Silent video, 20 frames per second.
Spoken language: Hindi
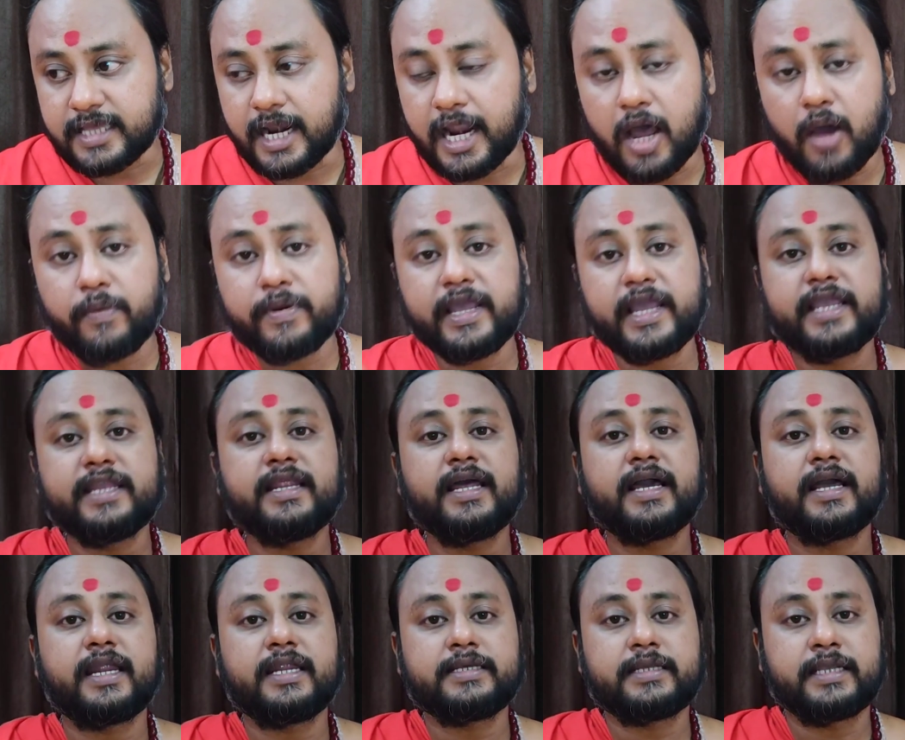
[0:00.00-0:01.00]
तालाब के
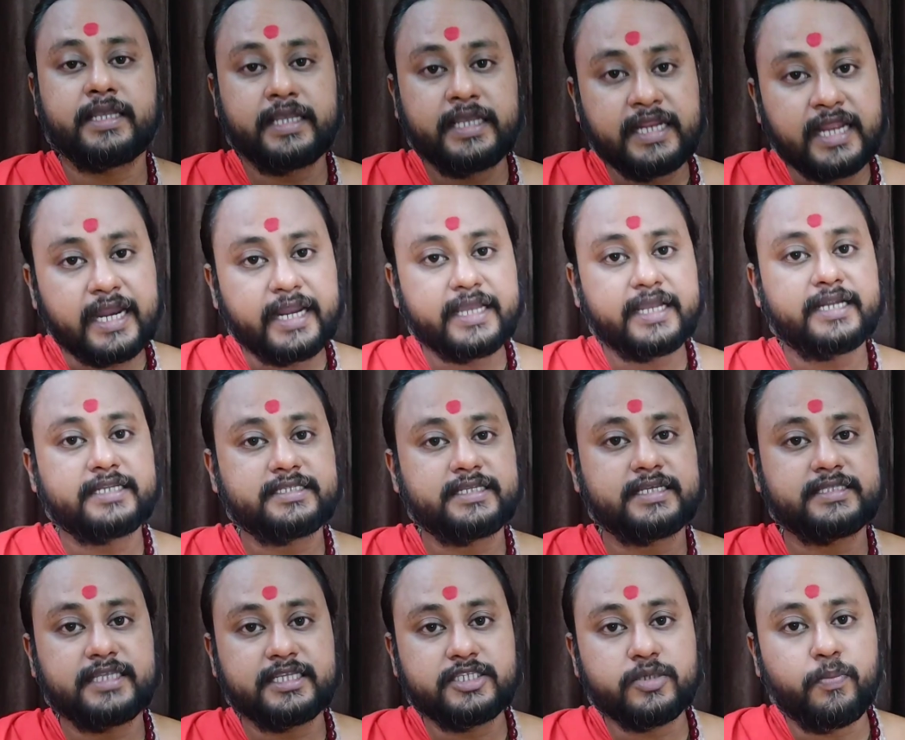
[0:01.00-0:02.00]
किनारे कर किनारे कर
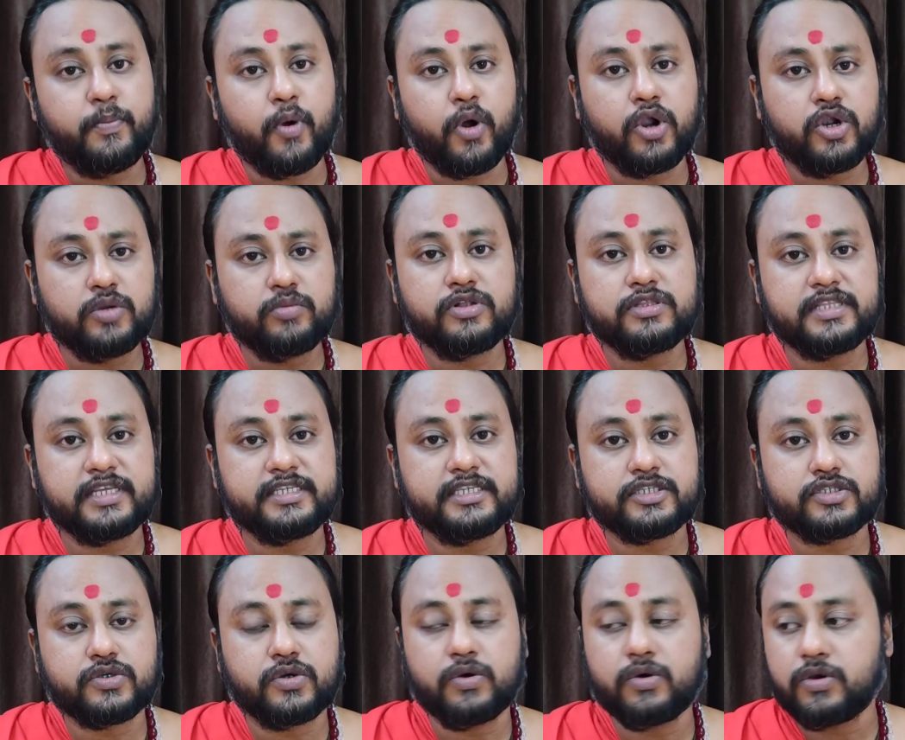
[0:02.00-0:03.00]
सकते हैं जी पौंड बोलते हैं
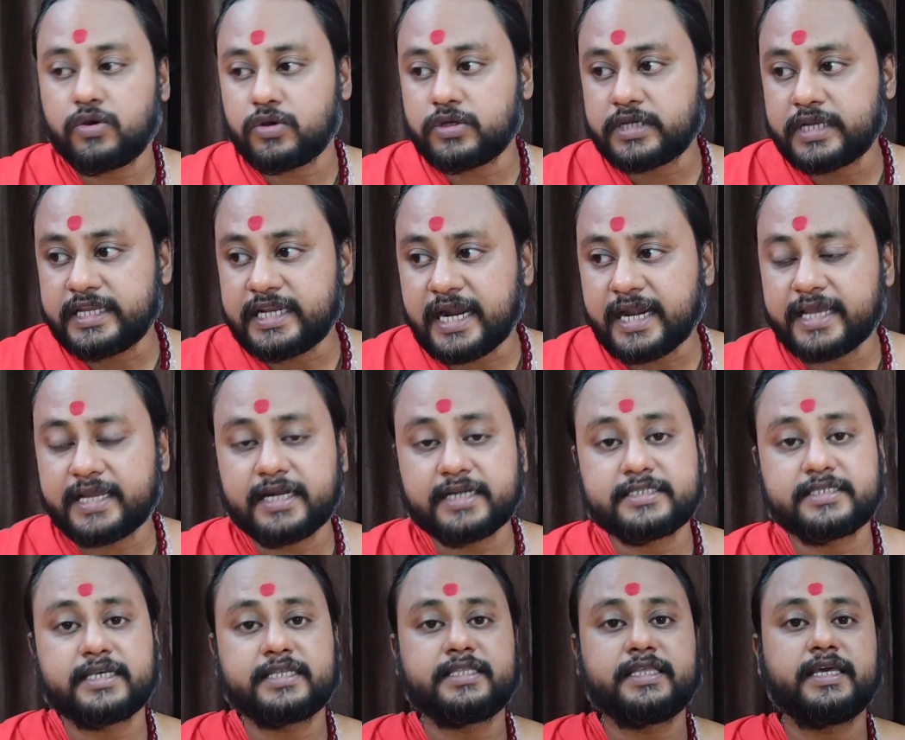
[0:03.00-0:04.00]
जिसको किनारे कर
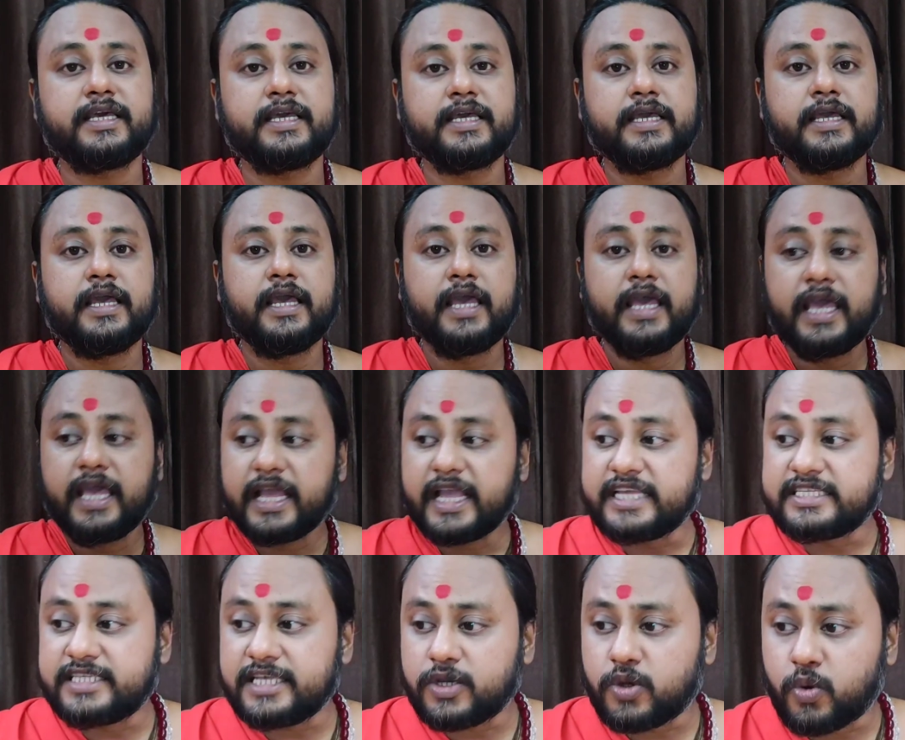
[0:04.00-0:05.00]
सकते हैं
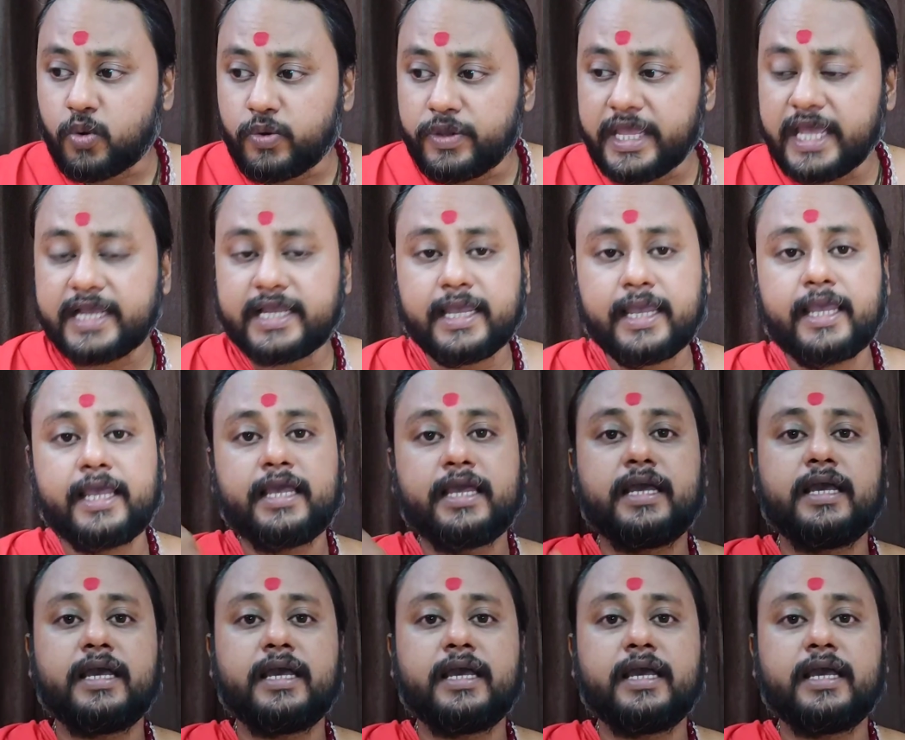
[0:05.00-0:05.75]
किसी कुएं के